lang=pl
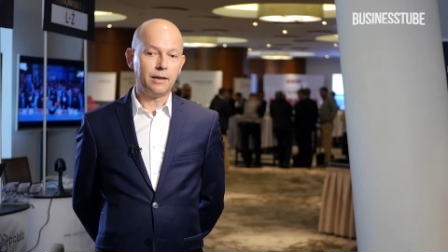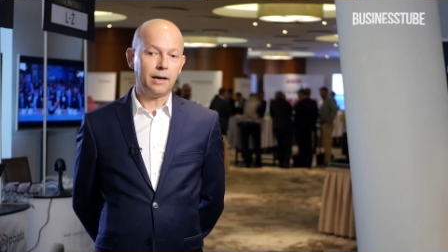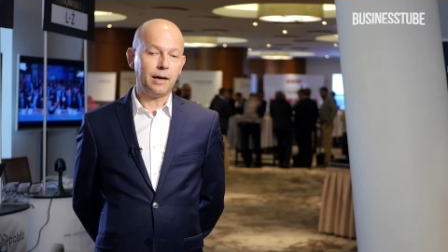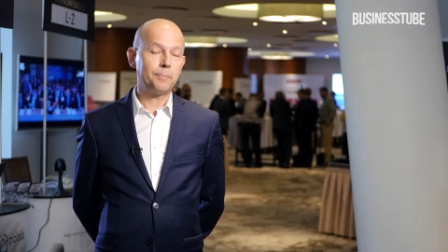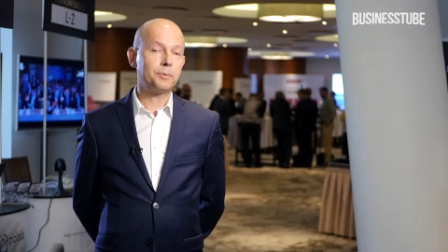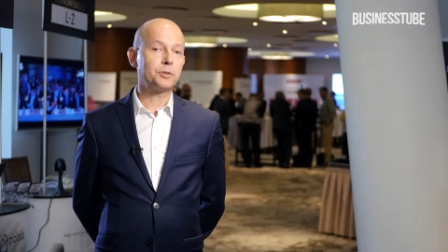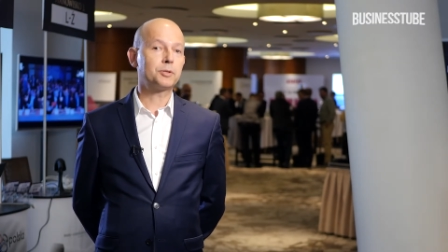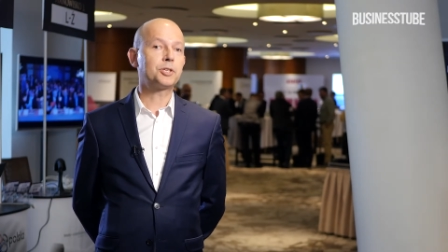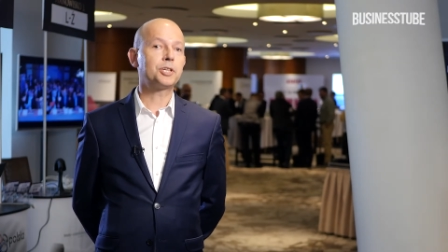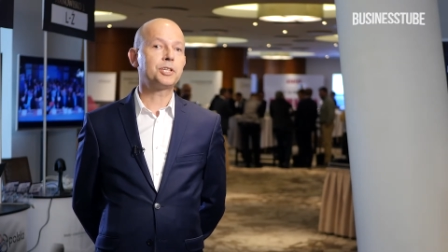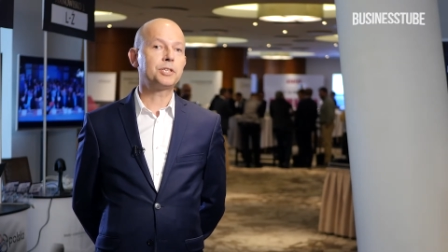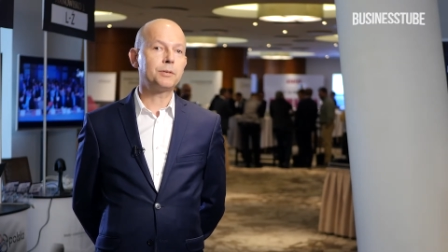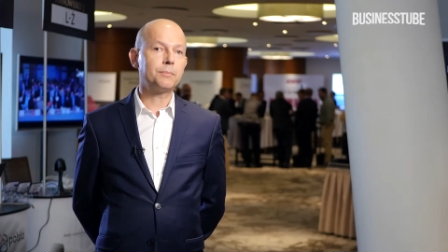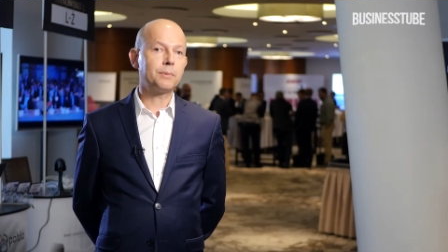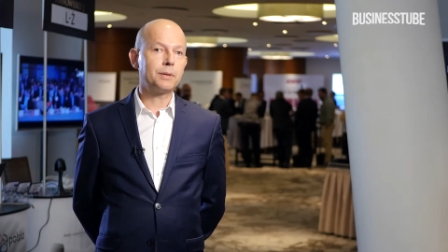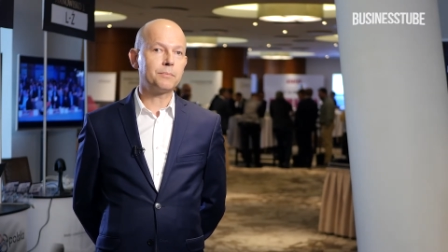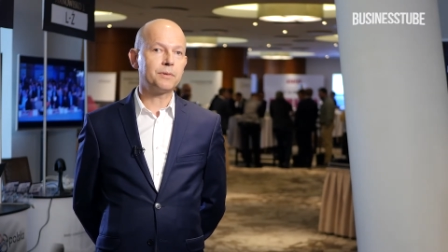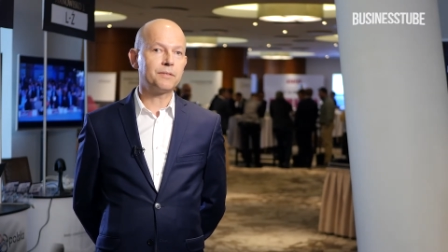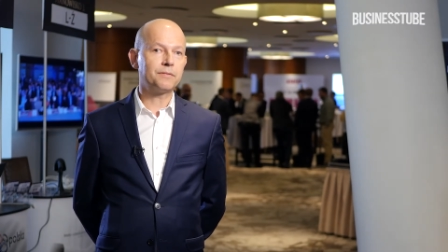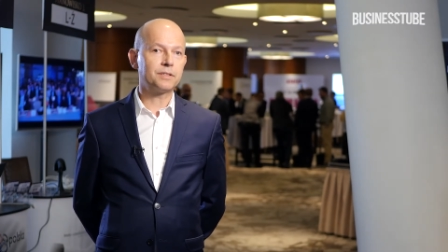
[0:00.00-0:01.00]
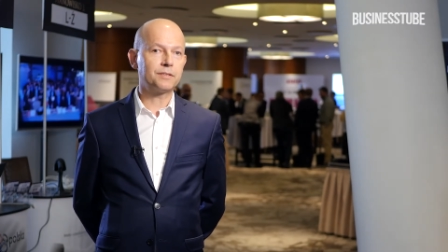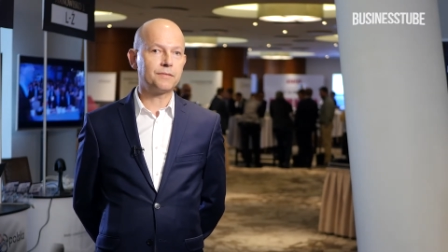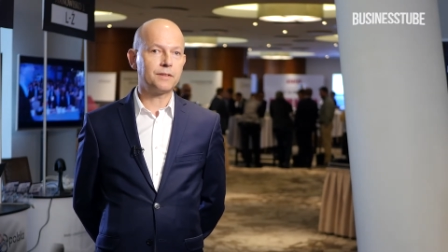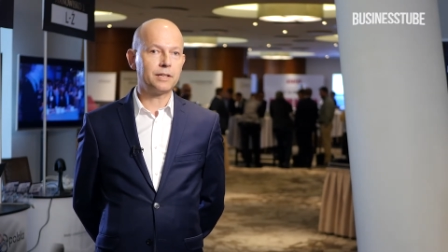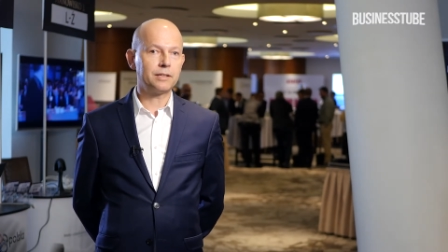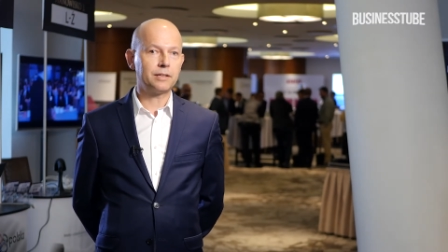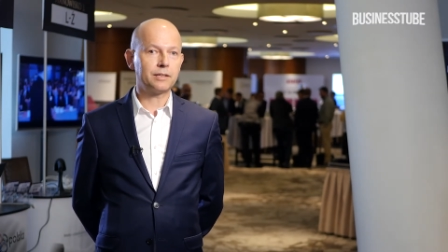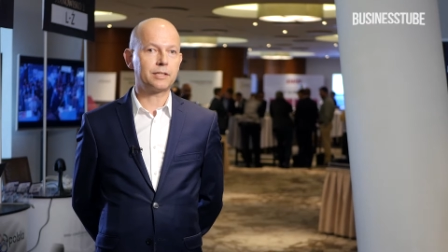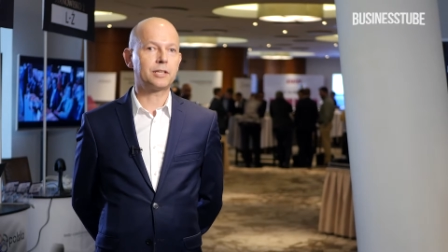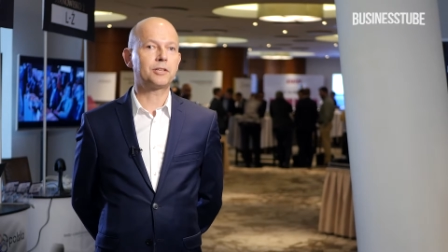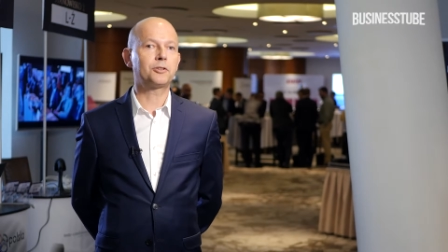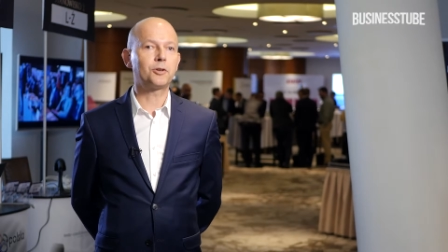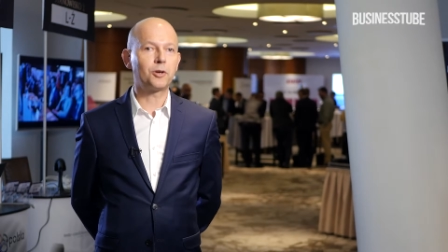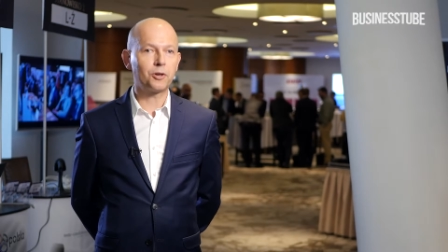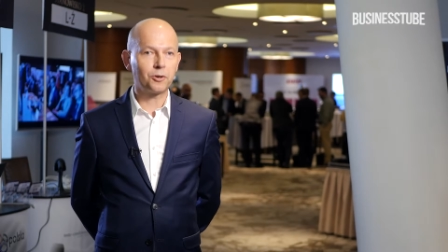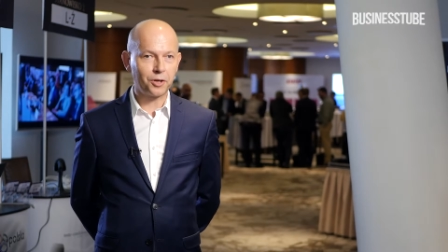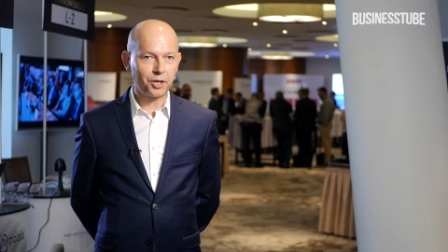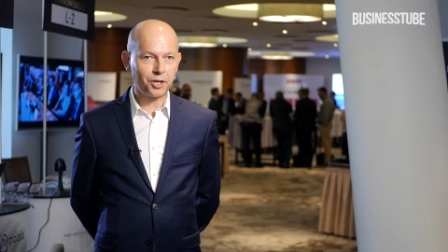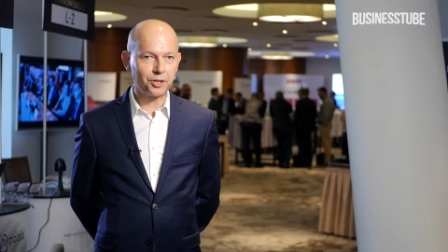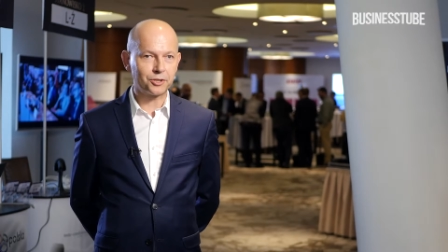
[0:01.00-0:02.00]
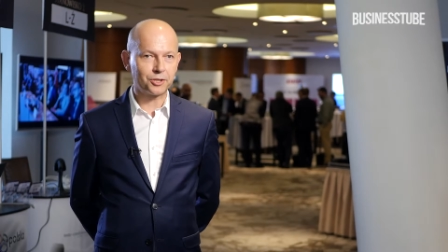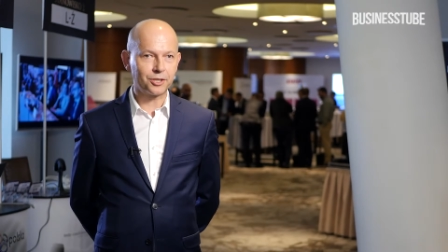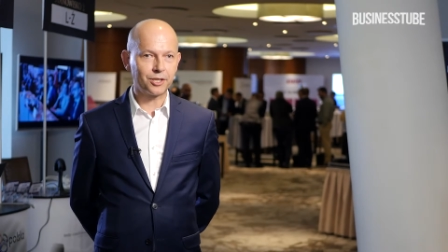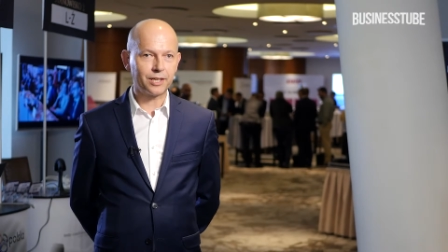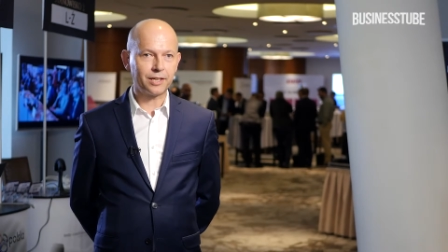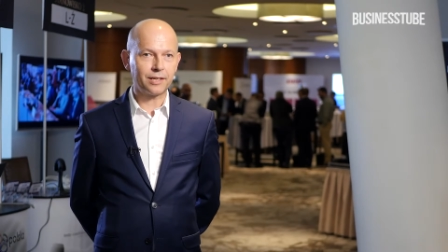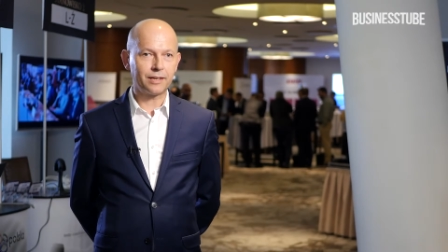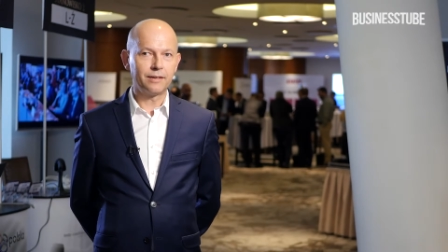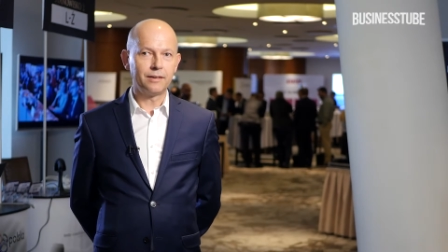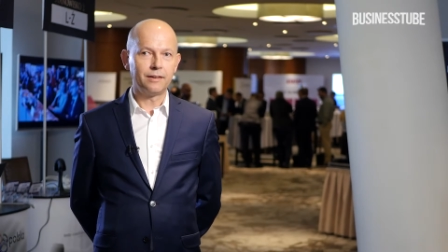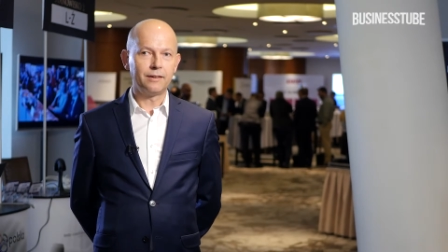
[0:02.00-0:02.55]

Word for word: A po trzecie mamy wyzwania technologiczne,